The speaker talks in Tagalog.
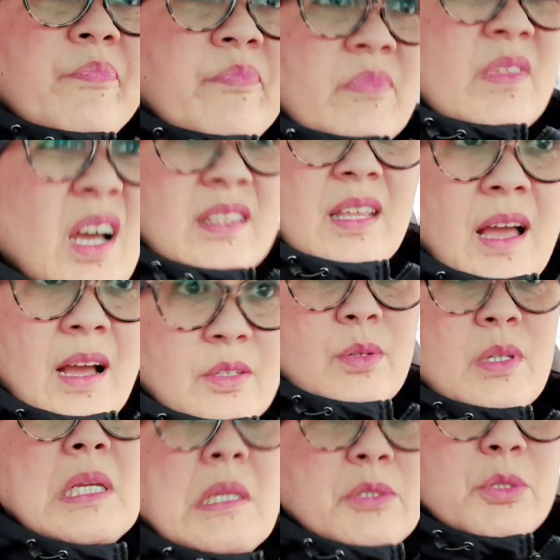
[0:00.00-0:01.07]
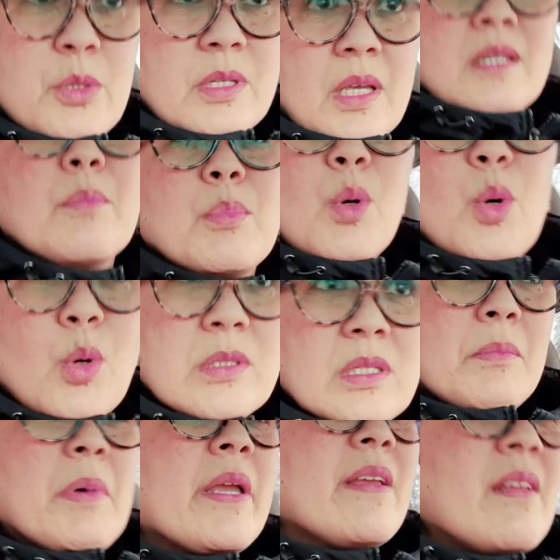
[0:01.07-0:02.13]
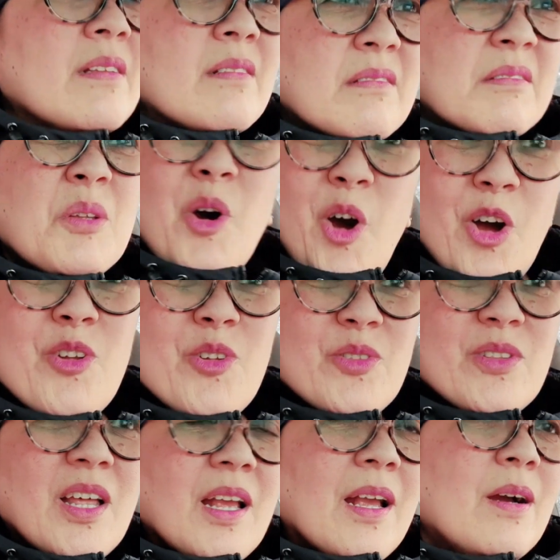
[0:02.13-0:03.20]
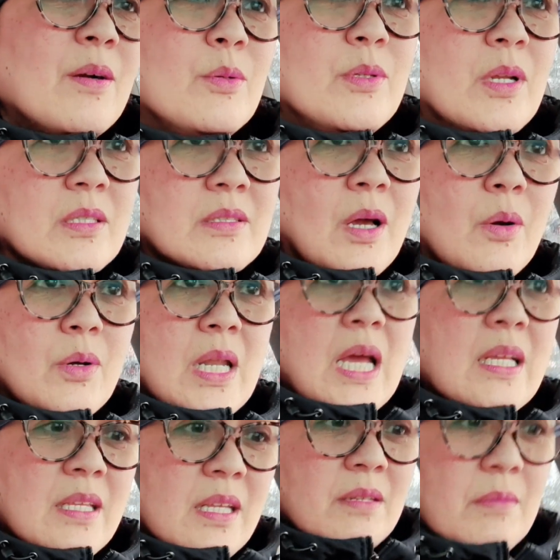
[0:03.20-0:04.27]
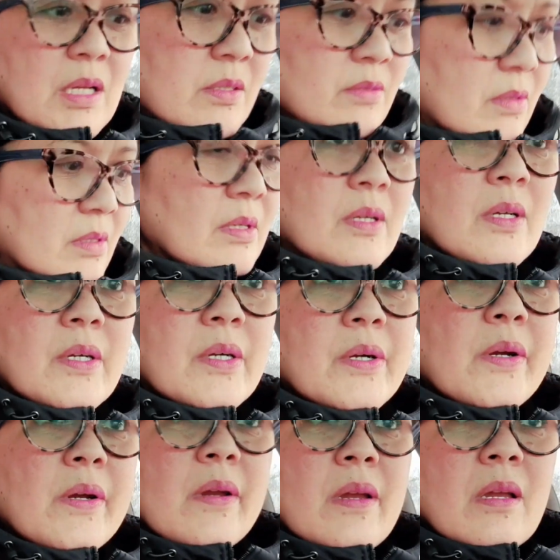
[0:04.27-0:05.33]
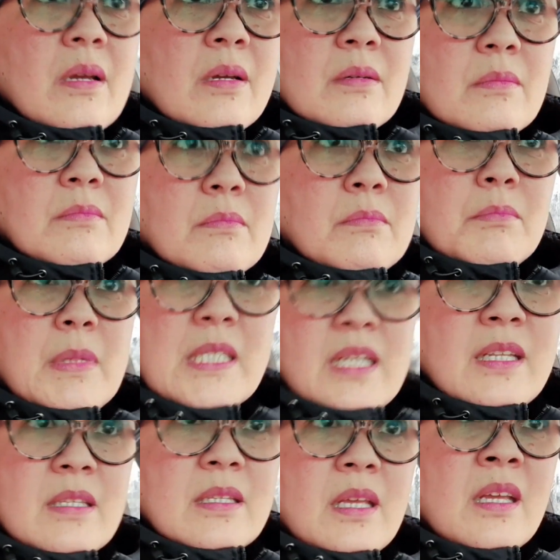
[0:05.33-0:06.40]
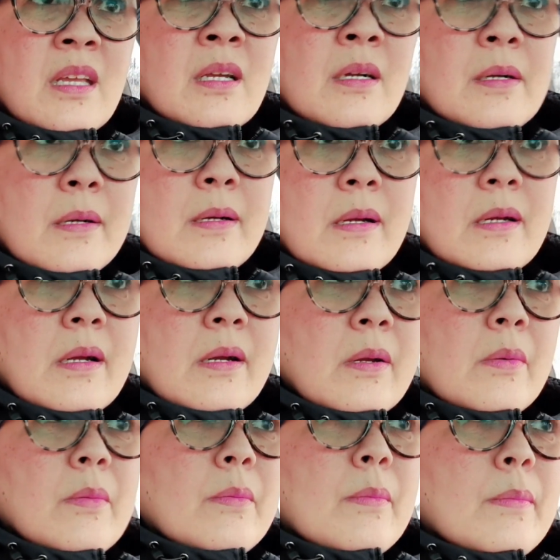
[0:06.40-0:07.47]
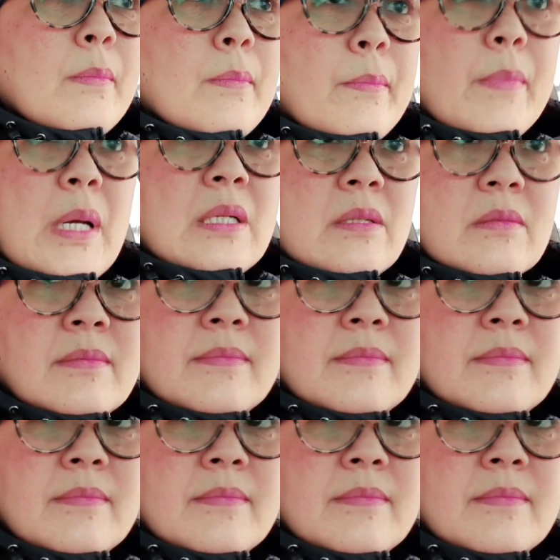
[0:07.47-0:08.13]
Dati actually juice and buko sabay. Noon, nung talagang unang taon natin, ano, matinding ano